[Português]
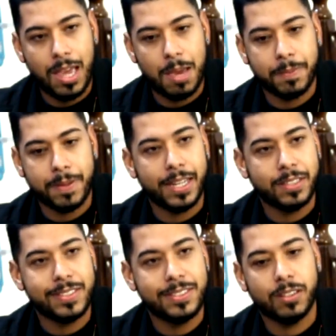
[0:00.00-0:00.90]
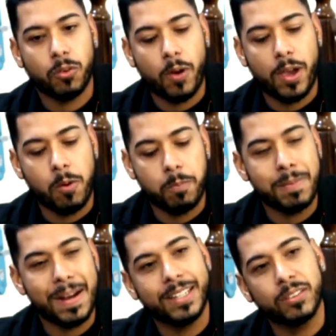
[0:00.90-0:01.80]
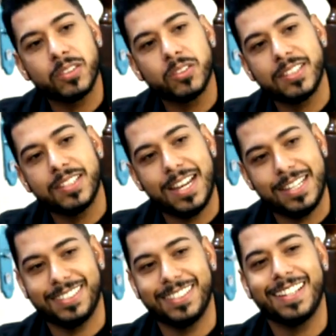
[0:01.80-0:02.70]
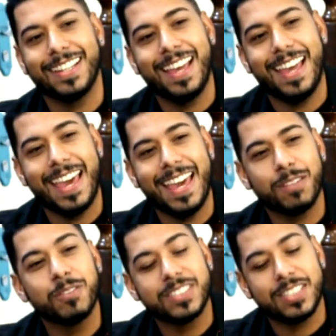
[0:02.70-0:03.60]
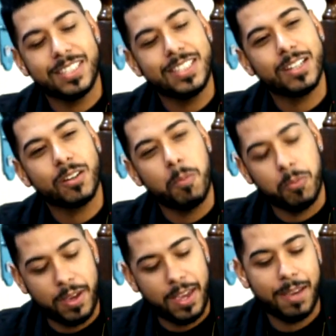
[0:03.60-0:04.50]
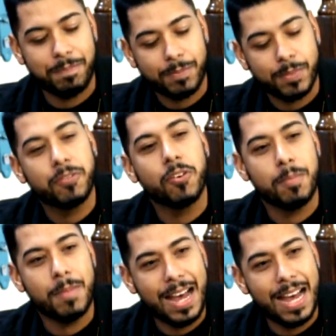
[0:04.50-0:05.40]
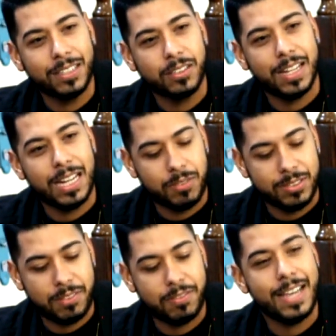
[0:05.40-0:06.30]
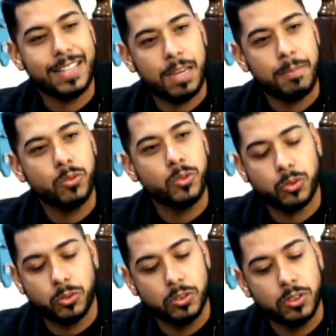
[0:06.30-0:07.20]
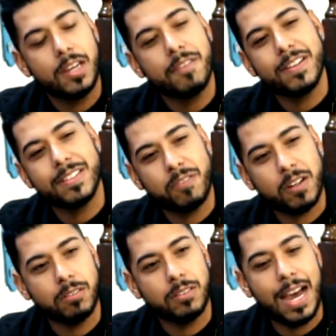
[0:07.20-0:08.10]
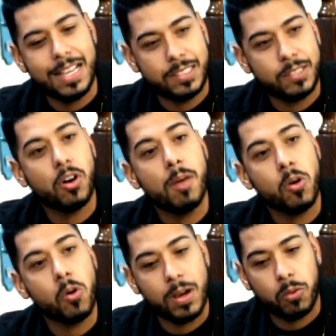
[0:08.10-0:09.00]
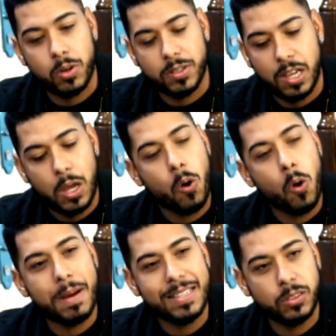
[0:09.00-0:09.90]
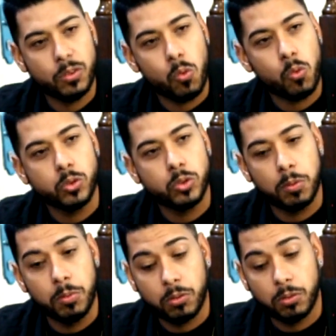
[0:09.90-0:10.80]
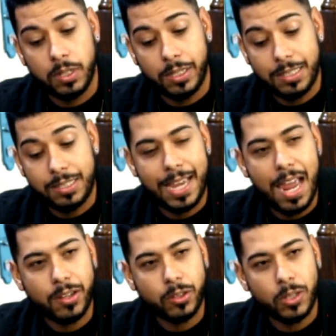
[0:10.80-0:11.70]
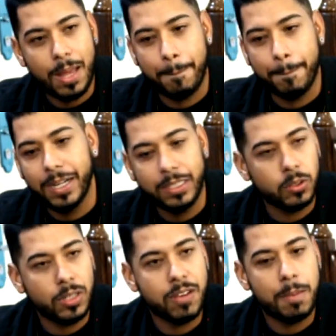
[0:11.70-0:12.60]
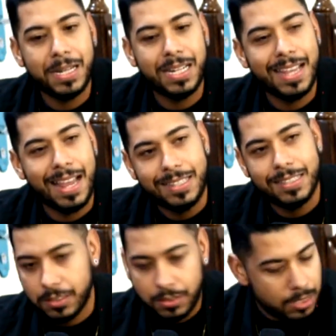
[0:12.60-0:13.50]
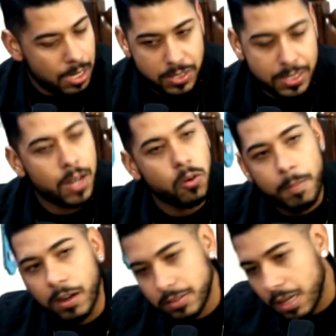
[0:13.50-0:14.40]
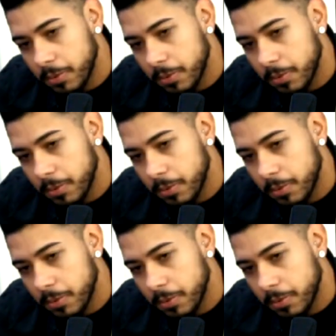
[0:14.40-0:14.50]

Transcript: É porque às vezes qual é o padrão da sociedade? É que você seja como é, formado, vai lá, você vai, termina o estudo, faz a faculdade, se forma em alguma coisa, ou passa no concurso público. Isso aí é que toda mãe, toda família idealiza. Isso aí eu acho que é normal, sabe?